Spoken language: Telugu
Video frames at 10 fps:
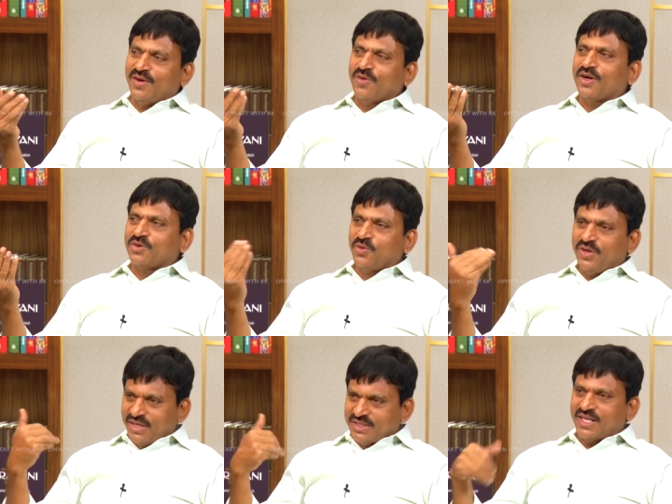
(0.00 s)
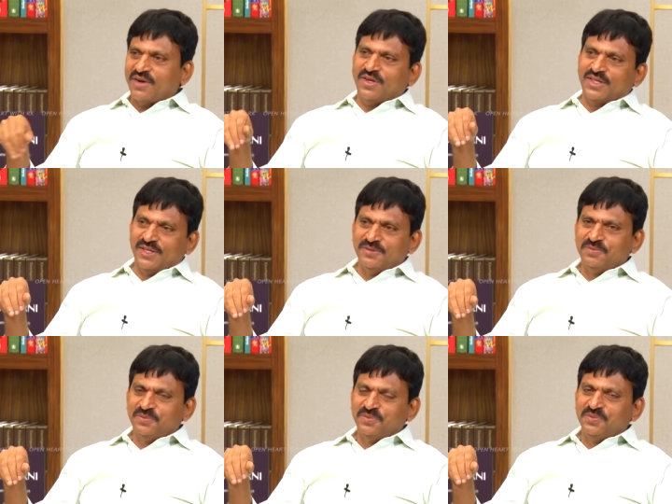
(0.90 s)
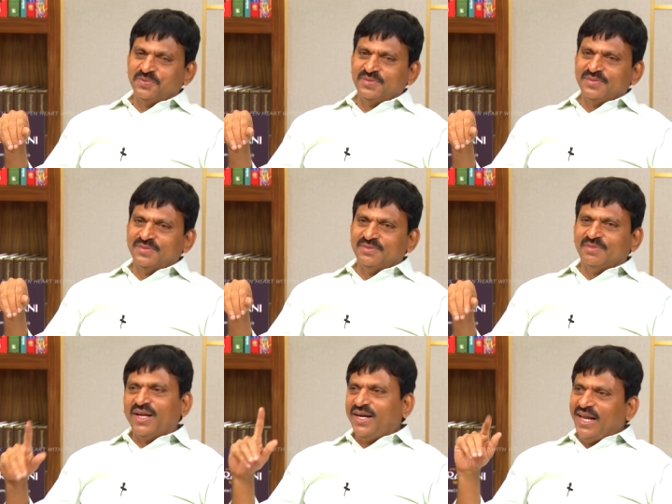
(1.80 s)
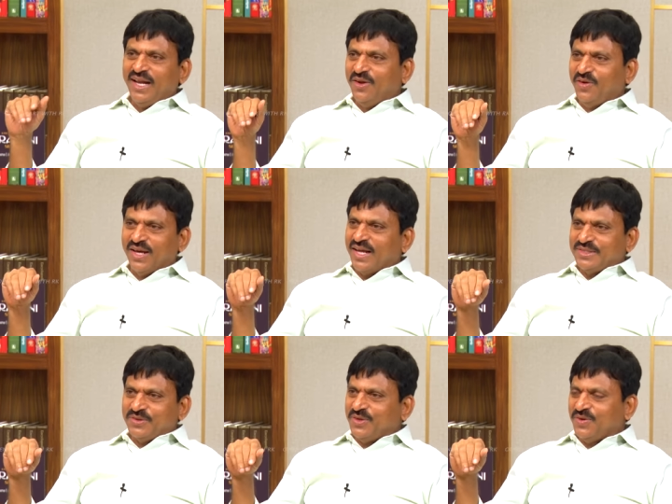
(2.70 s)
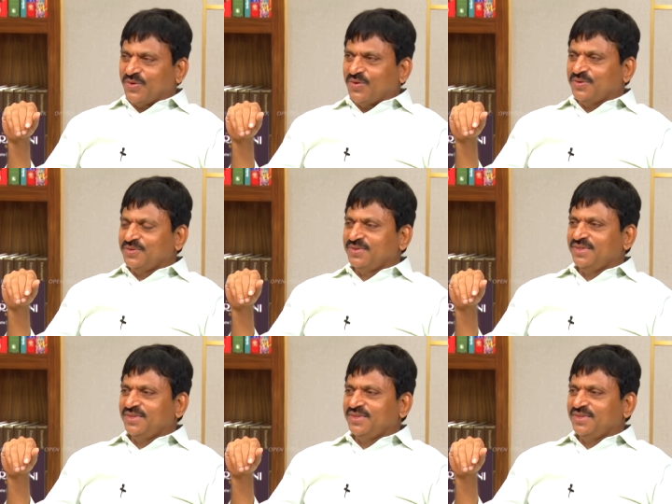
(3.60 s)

ఒక టూ ఇయర్స్ తర్వాత మళ్ళీ ఢిల్లీలోనే కలిసి ఉంటాను ఒకరోజు